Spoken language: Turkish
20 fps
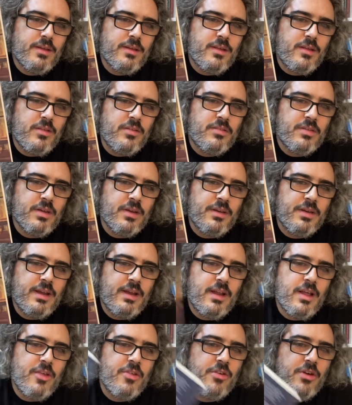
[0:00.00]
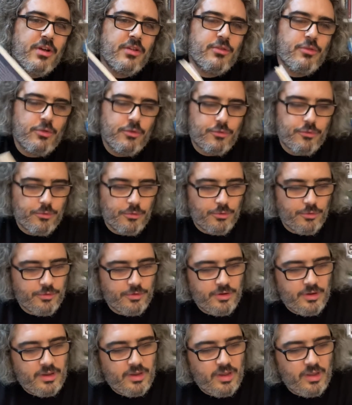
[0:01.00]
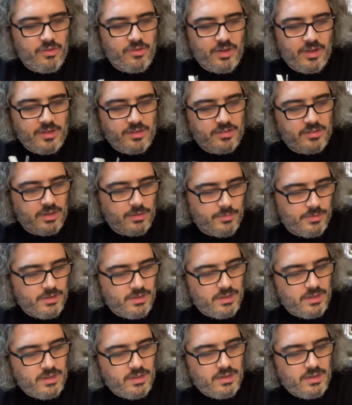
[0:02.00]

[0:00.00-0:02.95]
İnsan neyle yaşar? Tolstoy'un hikaye kitabı.